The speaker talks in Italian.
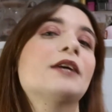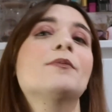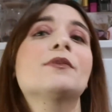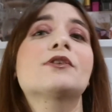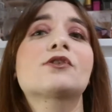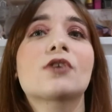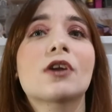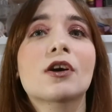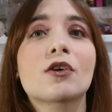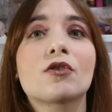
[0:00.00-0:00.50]
mi
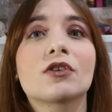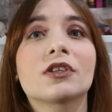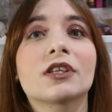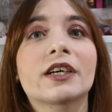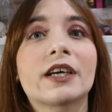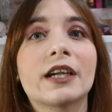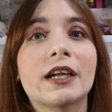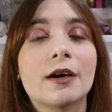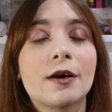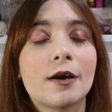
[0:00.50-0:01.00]
sono accorta
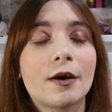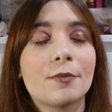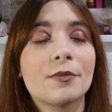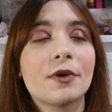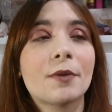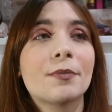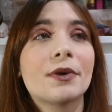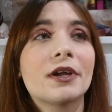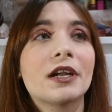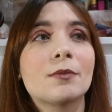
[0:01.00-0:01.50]
che la mia
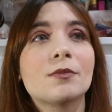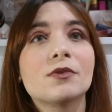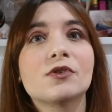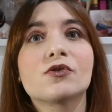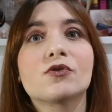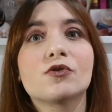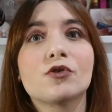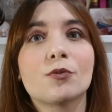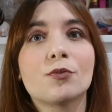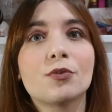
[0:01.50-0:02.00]
pelle ha
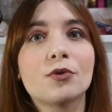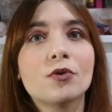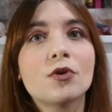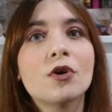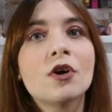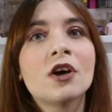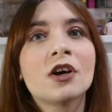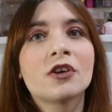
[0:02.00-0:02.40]
bisogno più